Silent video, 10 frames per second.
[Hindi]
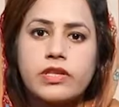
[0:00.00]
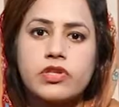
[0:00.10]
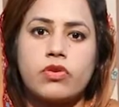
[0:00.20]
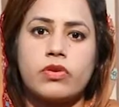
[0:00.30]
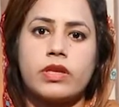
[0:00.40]

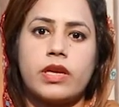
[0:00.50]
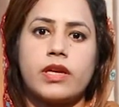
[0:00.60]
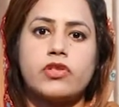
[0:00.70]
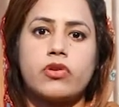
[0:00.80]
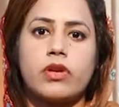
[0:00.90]
जो होते
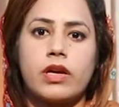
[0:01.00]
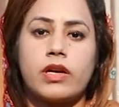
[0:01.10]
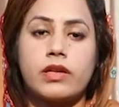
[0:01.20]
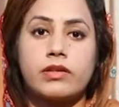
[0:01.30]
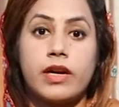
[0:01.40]
हैं जो
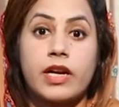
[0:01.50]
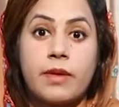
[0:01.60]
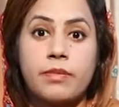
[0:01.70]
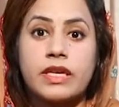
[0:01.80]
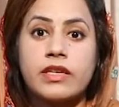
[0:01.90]

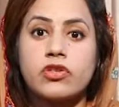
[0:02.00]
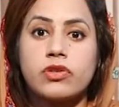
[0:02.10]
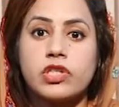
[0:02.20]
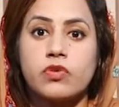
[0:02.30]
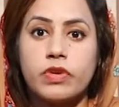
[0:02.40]
अरेबिक की जो
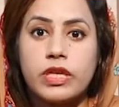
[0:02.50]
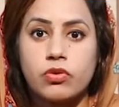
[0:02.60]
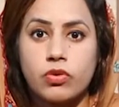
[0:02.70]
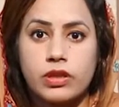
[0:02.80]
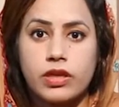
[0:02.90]
तजवीद
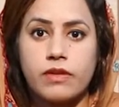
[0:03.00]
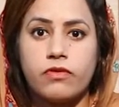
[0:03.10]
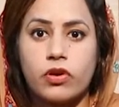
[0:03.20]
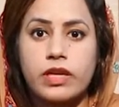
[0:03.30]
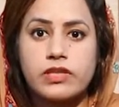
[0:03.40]
होती है
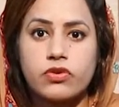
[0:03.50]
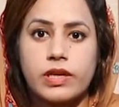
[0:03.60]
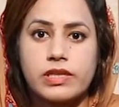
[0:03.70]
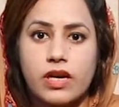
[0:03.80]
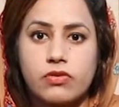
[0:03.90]
फोनिक्स जो
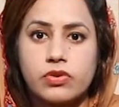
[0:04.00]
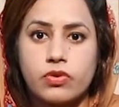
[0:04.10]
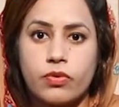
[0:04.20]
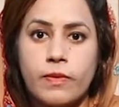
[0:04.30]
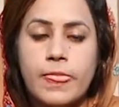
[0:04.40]
है साउंड्स
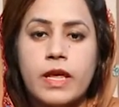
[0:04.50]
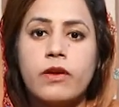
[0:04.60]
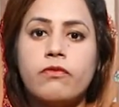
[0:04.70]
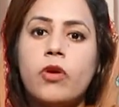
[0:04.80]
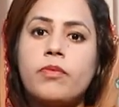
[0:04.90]
जो
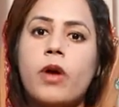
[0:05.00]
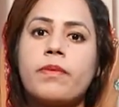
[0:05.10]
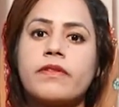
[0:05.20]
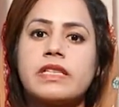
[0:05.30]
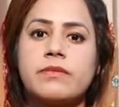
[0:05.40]
वो
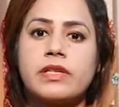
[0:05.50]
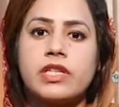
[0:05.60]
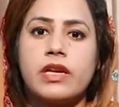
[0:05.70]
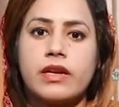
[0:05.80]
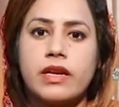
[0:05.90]
प्रॉपर वे से
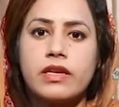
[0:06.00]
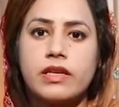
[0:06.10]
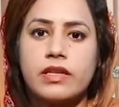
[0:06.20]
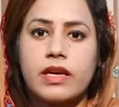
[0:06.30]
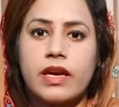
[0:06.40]
बच्चे लर्निंग
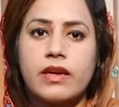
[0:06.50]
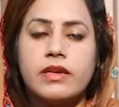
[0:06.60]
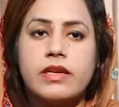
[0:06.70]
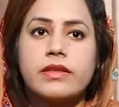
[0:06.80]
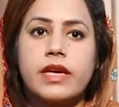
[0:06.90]
करते हैं
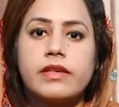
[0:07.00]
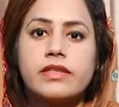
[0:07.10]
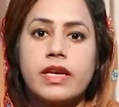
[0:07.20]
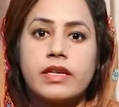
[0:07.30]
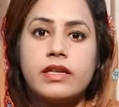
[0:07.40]
देन
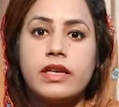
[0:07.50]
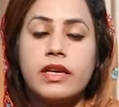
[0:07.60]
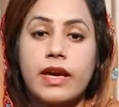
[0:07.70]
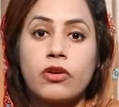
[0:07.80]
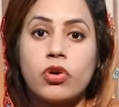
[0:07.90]
सेकेंडली
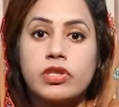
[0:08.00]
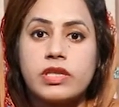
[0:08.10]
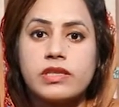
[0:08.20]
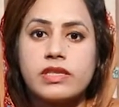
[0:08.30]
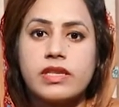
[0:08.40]
एक और
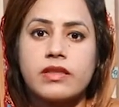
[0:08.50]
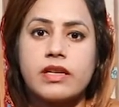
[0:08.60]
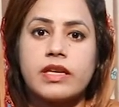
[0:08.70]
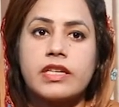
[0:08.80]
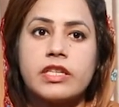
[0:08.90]
चीज़ इसके
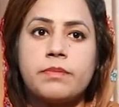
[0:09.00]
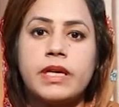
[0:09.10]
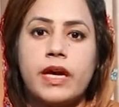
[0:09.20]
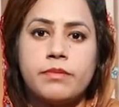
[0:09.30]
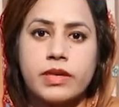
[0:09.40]
अंदर की टी
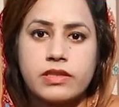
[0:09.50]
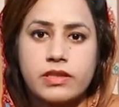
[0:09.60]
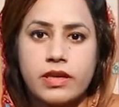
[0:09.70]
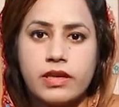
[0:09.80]
बेस्ड है